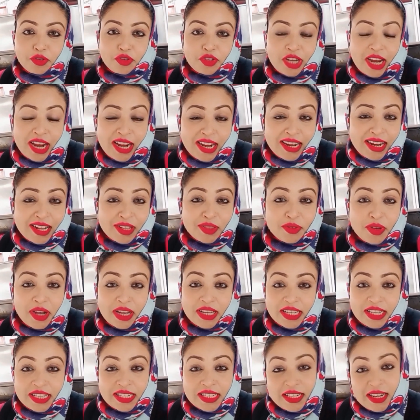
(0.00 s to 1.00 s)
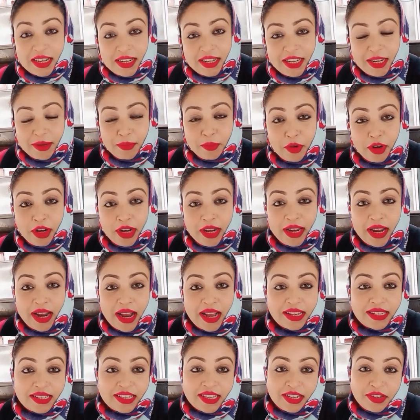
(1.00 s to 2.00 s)
কিছু যায় না তো আজকে সানডে বলে
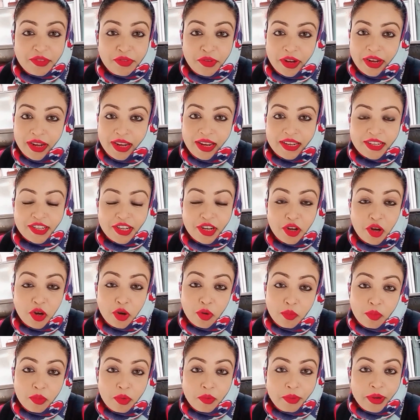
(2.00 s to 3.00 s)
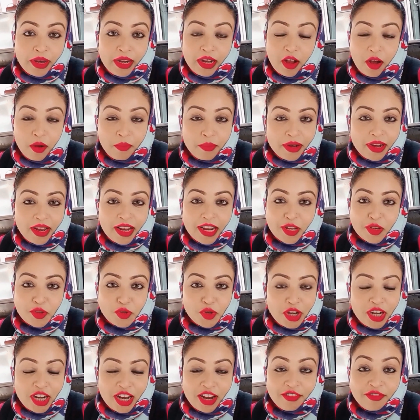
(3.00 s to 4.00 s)
আজকে ট্রেনে সেরকমও ভিড় হবে না
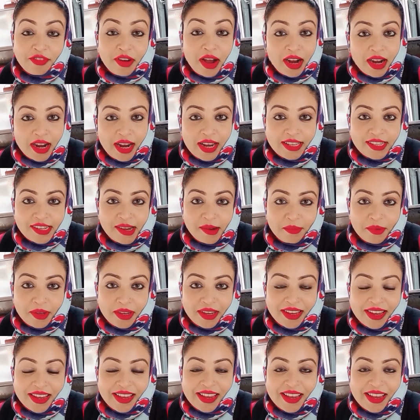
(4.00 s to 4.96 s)
কিছুই না ফাঁকাই যাবে